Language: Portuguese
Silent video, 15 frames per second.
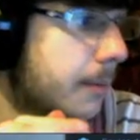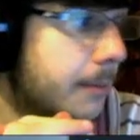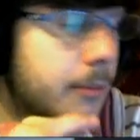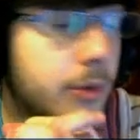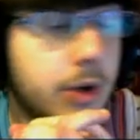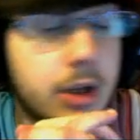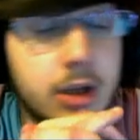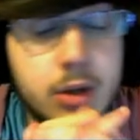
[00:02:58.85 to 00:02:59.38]

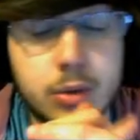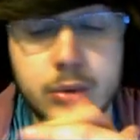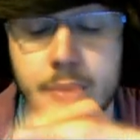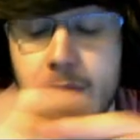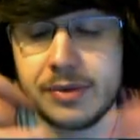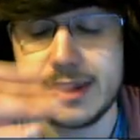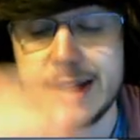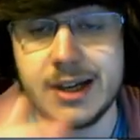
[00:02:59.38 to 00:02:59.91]
muito
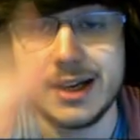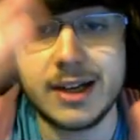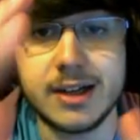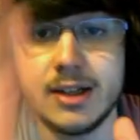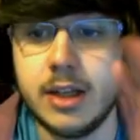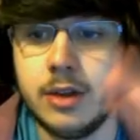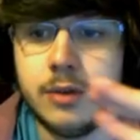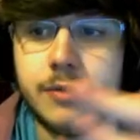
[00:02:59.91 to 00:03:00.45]

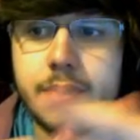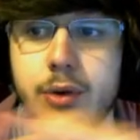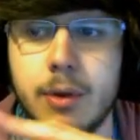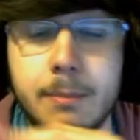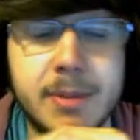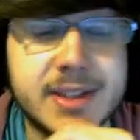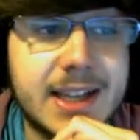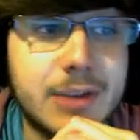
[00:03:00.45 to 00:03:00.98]
reunido, ficou
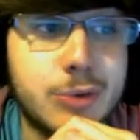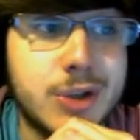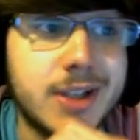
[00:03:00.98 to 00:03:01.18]
empatado